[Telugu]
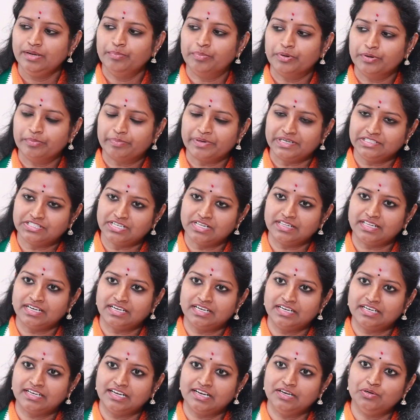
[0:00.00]
ఇప్పుడు ప్రజల
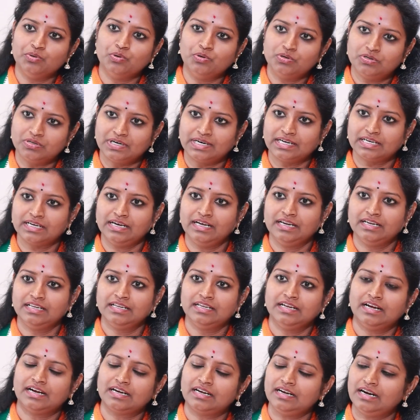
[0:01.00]
దగ్గరికి వెళ్ళి ఓటు అడగాలి
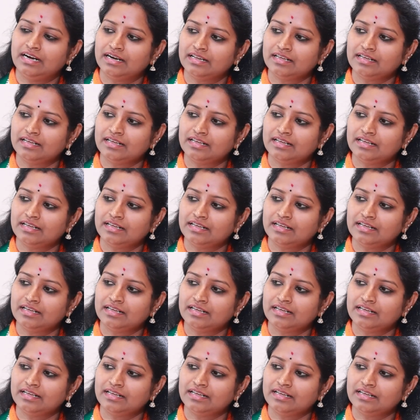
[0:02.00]
అట్లా